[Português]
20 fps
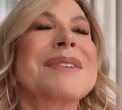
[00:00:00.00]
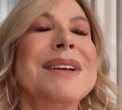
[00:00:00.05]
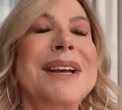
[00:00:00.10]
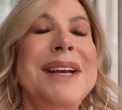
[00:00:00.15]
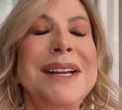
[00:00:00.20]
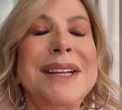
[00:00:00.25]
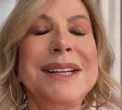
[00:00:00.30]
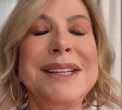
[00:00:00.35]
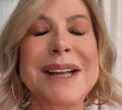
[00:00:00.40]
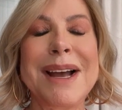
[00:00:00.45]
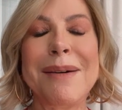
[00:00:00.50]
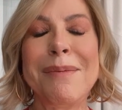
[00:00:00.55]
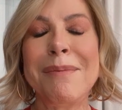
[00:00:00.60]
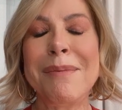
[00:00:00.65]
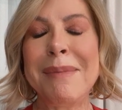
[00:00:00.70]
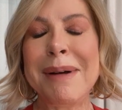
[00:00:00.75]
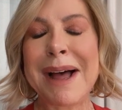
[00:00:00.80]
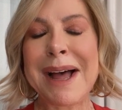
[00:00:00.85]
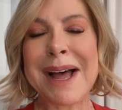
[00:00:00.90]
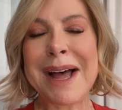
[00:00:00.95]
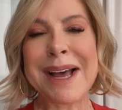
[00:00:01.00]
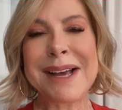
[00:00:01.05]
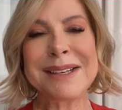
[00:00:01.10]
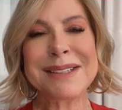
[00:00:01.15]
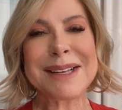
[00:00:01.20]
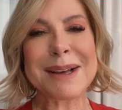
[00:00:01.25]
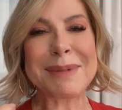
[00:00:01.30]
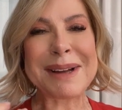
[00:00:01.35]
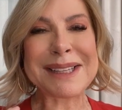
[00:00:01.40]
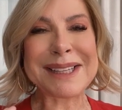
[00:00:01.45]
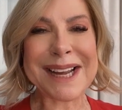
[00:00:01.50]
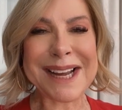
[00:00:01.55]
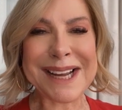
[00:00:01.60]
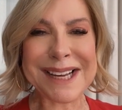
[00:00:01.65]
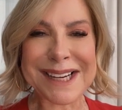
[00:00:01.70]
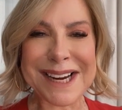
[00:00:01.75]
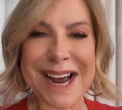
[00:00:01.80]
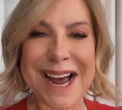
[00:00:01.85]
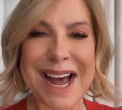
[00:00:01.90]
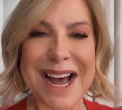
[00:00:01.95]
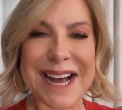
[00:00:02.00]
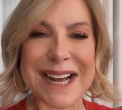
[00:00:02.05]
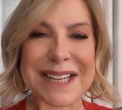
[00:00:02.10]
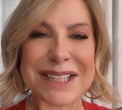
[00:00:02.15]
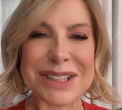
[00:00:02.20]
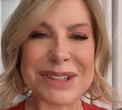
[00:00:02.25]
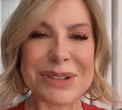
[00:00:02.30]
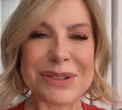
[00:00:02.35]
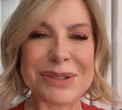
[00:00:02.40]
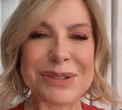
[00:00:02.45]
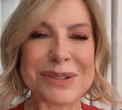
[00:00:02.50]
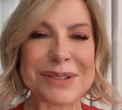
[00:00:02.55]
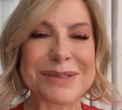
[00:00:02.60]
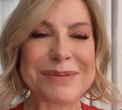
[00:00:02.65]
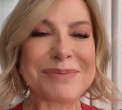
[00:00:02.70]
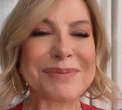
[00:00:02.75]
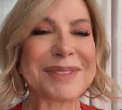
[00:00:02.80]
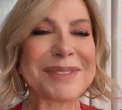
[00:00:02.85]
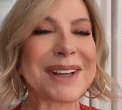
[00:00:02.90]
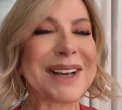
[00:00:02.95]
Ele tá mais amadeirado.